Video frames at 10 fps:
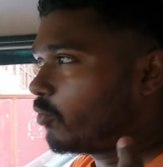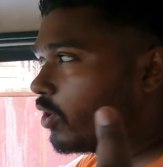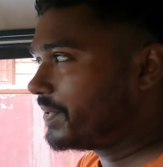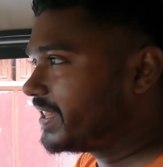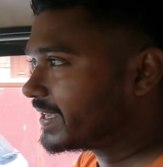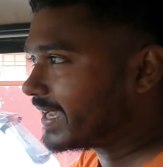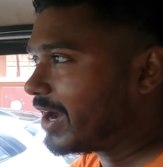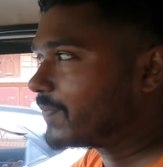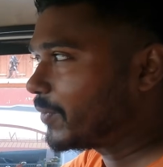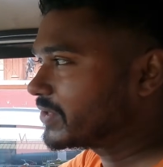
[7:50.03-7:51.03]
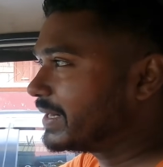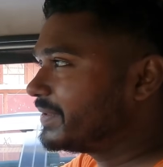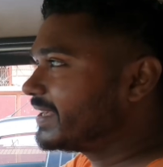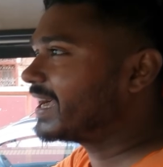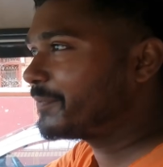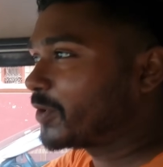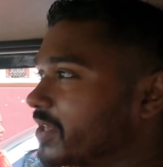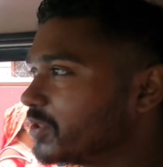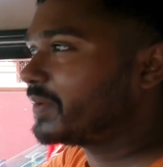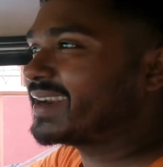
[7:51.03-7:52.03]
वो भी दिखेगा और पोषण भी दिखेगा
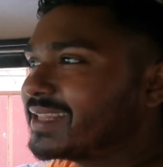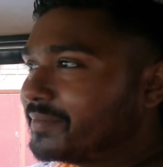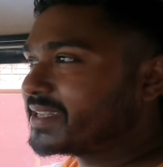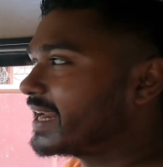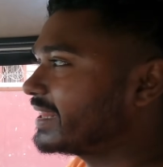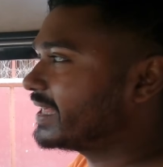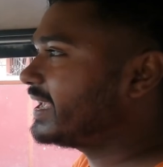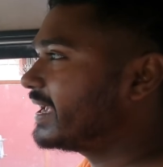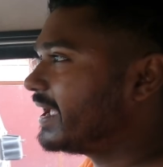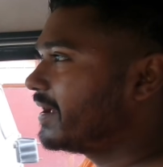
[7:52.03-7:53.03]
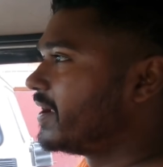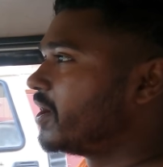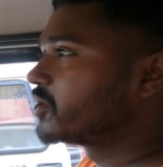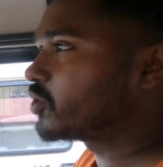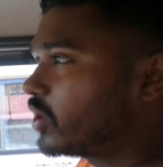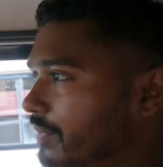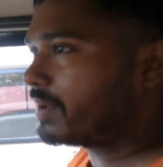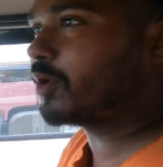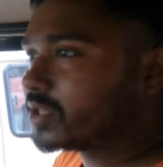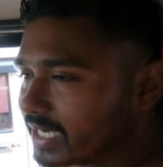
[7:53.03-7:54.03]
पोषण तो हमारे साथ हमेशा रहता ही है सो अभी
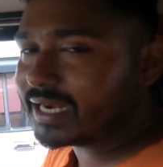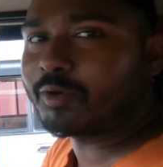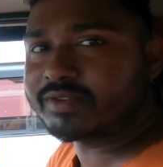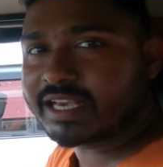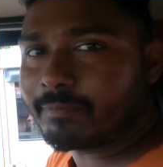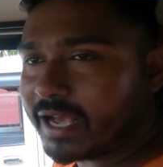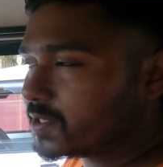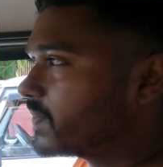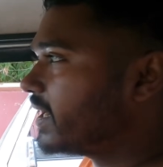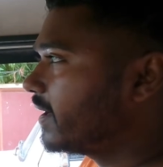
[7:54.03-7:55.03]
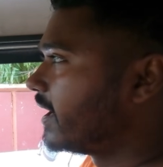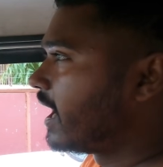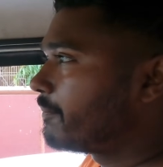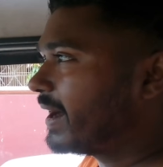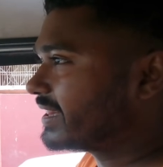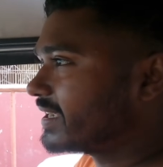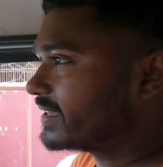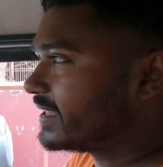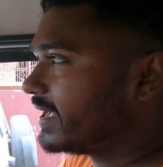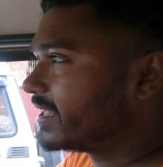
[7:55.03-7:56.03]
हम लोग चल रहे हैं उसी के पास में बात
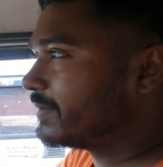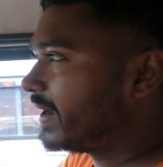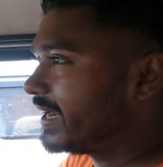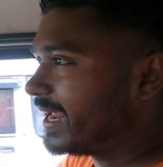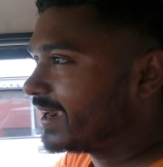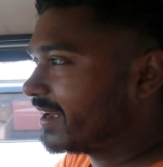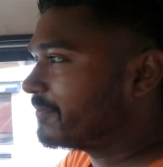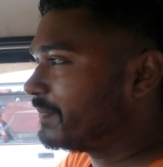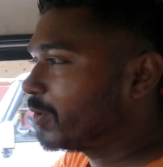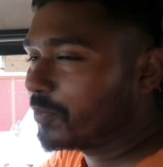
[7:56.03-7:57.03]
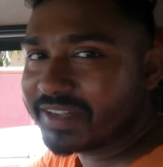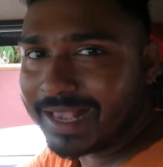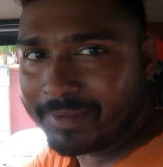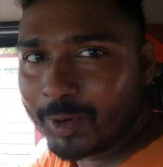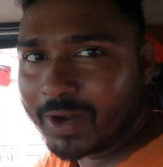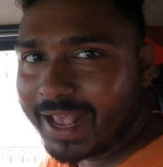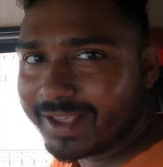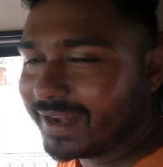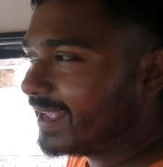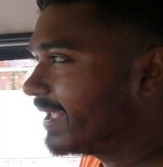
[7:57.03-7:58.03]
करते हैं कि भाई नया ट्रिप में वो भी शामिल हो रहा
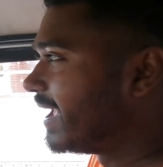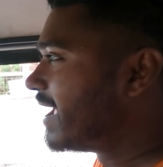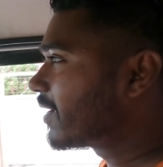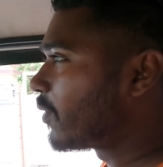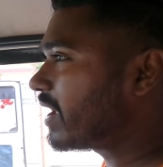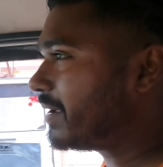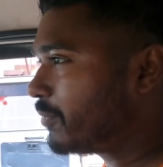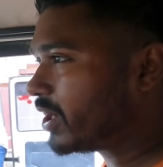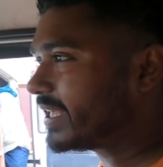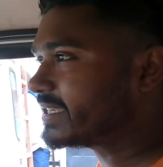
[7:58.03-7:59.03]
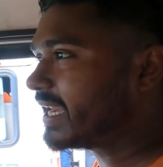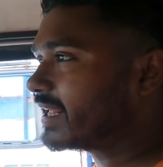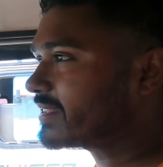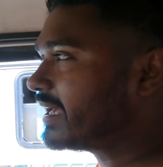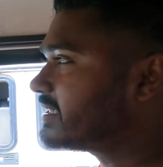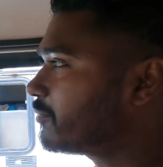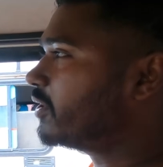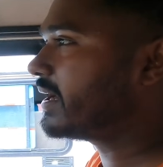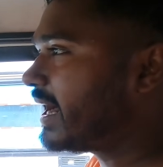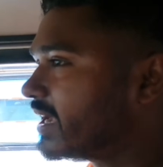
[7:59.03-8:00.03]
है कि नहीं क्योंकि बहुत अच्छा लगता है जब
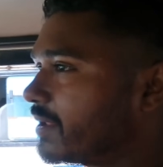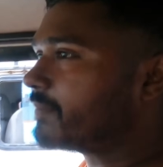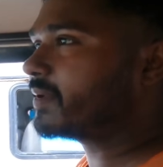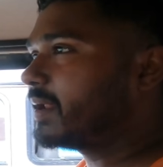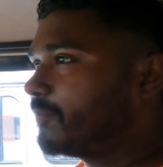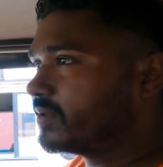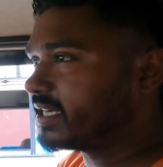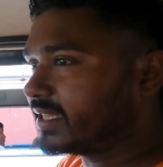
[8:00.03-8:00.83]
कोई नया ट्रिप में मतलब